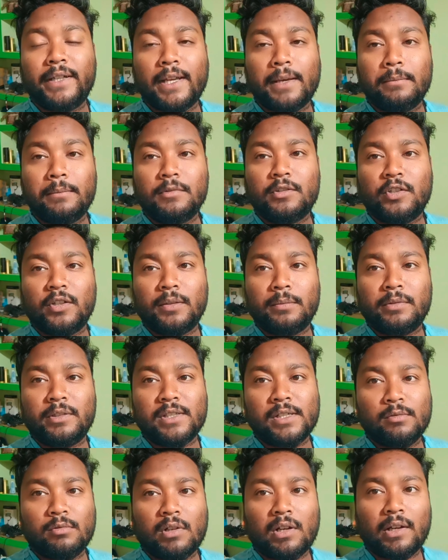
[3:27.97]
छः बजा
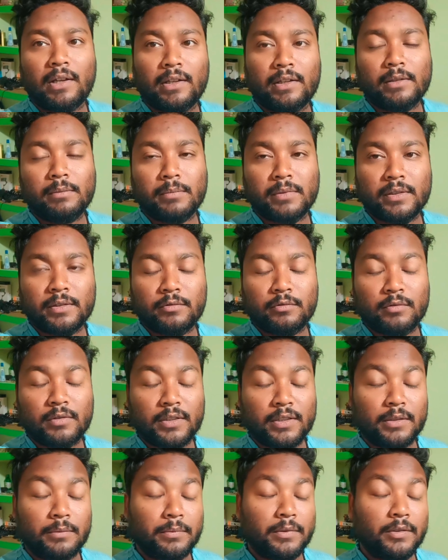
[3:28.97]
हुआ है मैं जो
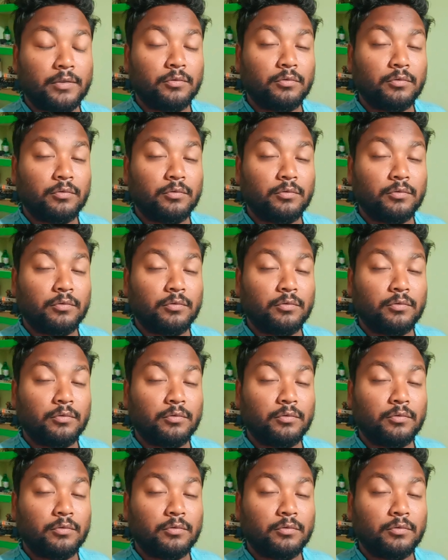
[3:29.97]
नींद में सो